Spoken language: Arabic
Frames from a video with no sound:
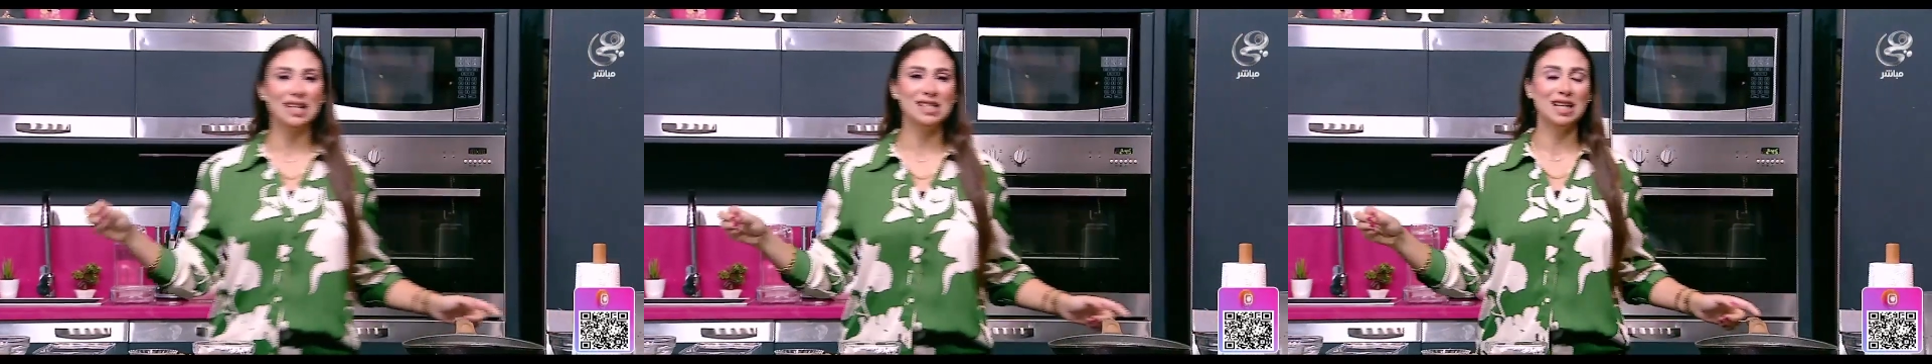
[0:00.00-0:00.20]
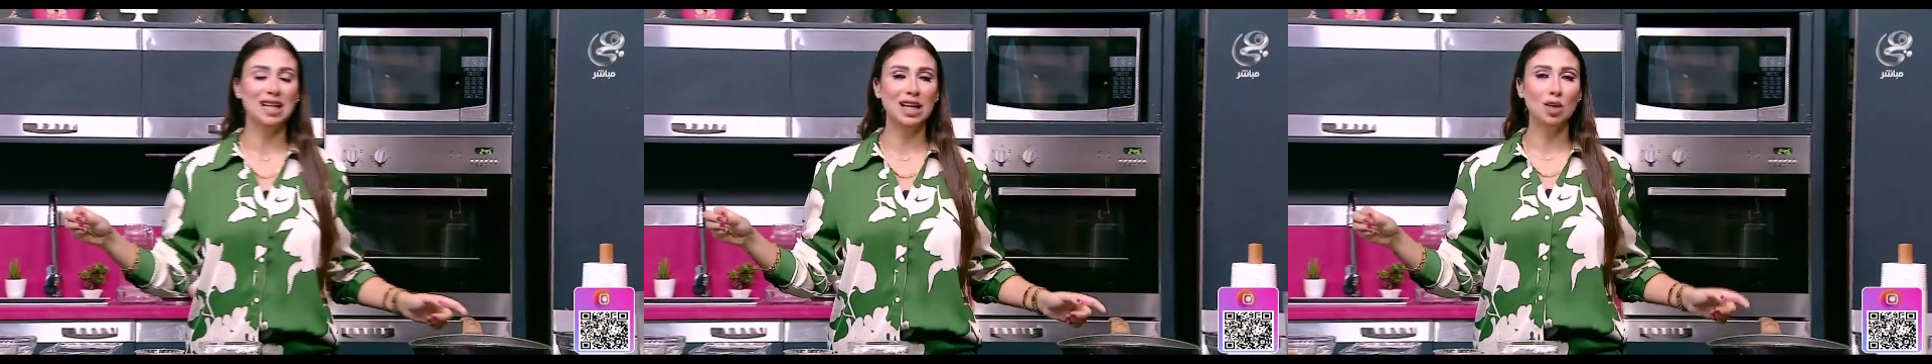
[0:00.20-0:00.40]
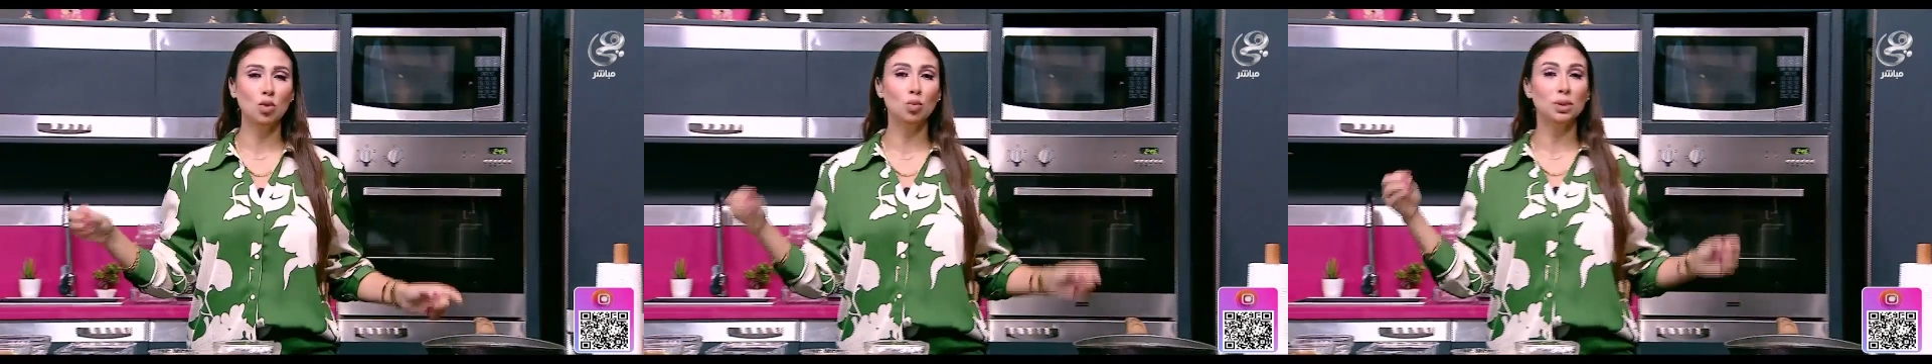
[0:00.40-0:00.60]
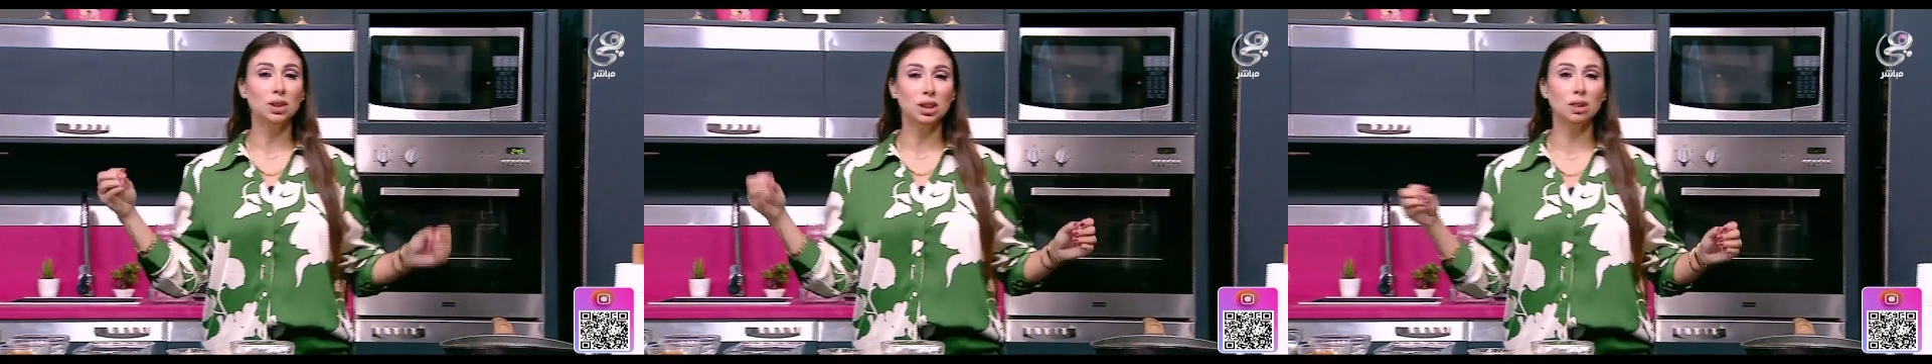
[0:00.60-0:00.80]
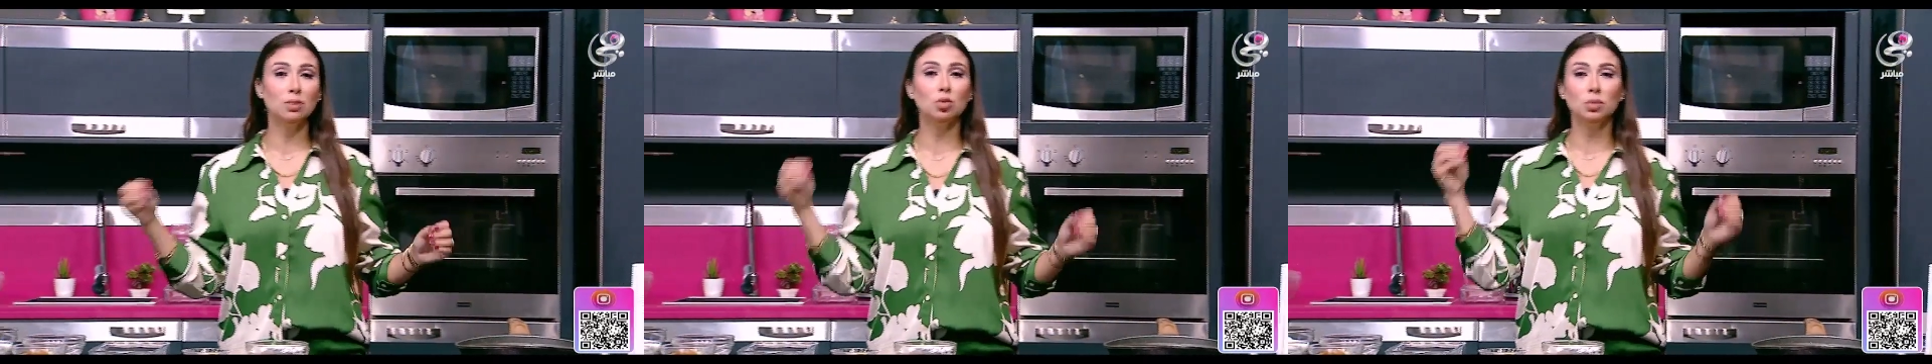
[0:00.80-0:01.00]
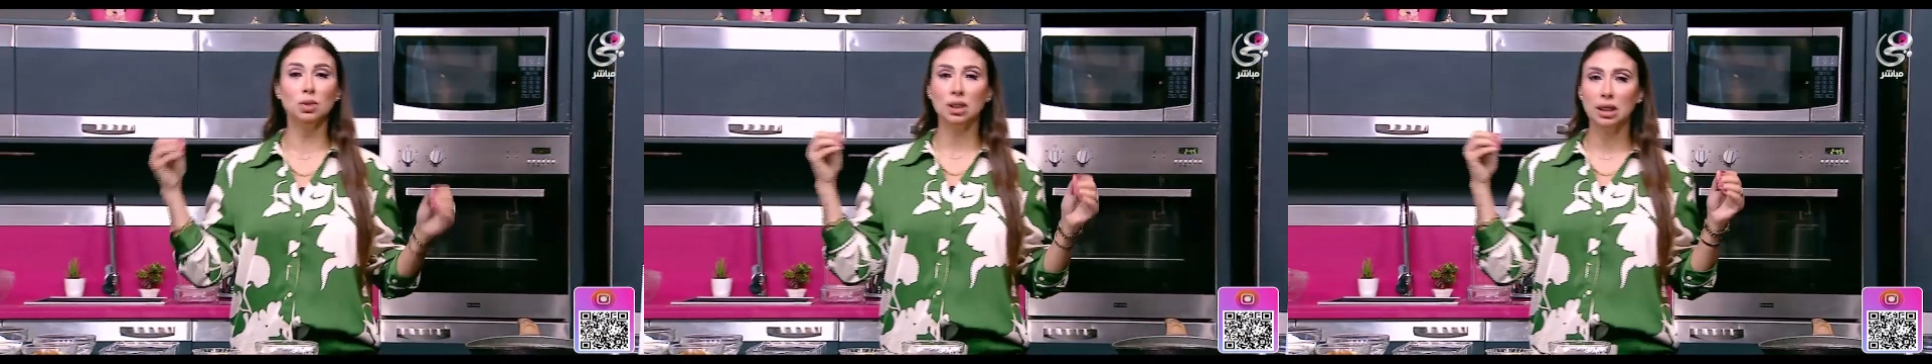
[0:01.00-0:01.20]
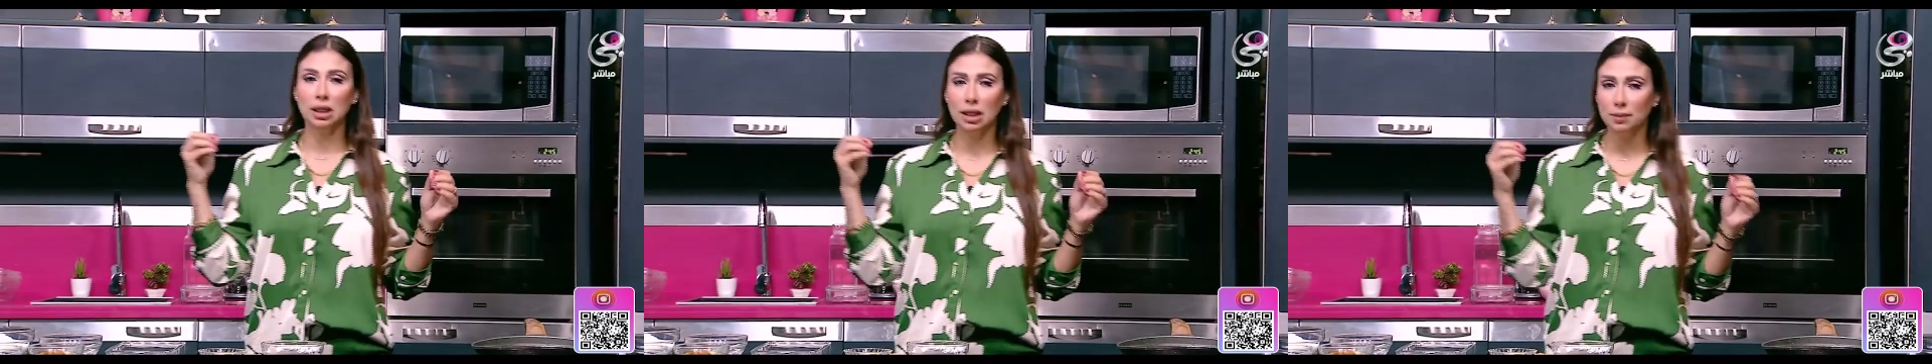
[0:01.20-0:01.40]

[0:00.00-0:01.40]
الحلو بنجيبه من